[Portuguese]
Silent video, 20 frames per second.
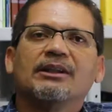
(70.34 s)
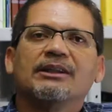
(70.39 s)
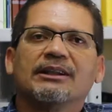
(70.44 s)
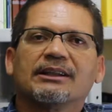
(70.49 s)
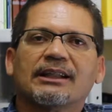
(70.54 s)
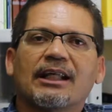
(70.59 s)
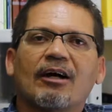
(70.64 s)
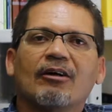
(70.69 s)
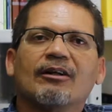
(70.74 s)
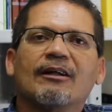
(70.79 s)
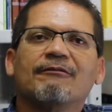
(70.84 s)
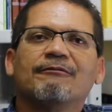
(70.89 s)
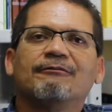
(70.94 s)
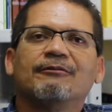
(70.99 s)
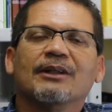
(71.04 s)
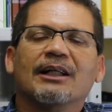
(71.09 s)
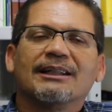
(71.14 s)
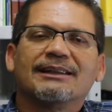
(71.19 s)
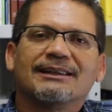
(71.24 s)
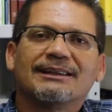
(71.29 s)
edital da
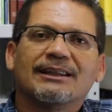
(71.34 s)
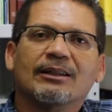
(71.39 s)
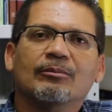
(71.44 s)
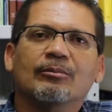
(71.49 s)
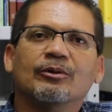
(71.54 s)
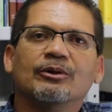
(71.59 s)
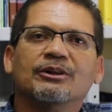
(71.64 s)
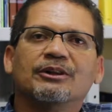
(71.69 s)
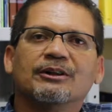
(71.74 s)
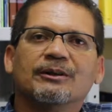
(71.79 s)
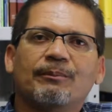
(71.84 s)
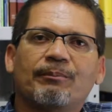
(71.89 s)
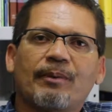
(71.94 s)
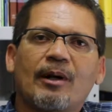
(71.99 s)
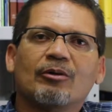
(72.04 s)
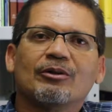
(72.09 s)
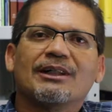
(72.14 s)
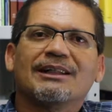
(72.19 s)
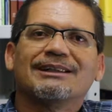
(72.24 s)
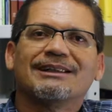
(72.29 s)
Fundação
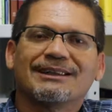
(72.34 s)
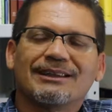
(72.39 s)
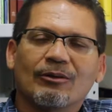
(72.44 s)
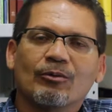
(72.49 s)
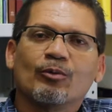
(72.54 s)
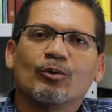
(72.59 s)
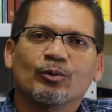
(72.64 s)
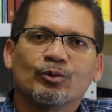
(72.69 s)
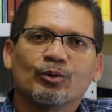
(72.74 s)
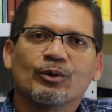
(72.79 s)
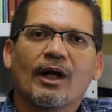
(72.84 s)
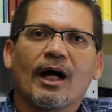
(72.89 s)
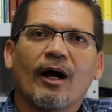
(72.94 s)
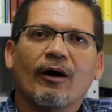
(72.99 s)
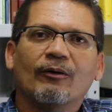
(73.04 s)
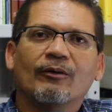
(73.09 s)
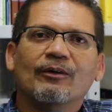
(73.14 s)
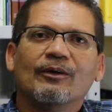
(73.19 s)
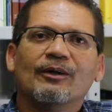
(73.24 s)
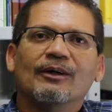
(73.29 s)
Municipal de Ação
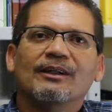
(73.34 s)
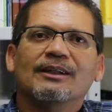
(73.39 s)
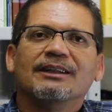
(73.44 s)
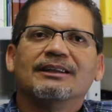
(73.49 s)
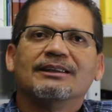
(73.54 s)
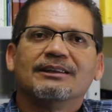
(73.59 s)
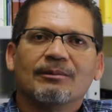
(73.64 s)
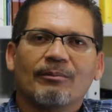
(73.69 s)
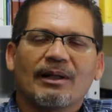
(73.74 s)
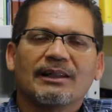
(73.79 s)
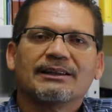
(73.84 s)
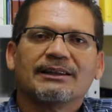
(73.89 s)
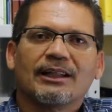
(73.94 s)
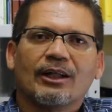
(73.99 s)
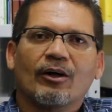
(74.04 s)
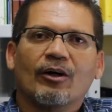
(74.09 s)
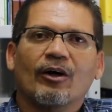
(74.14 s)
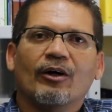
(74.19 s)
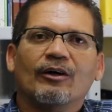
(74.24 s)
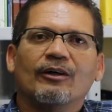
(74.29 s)
Cultural de
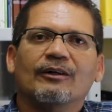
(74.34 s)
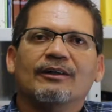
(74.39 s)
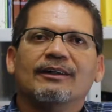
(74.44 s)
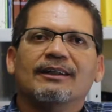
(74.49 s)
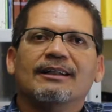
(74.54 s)
Maceió,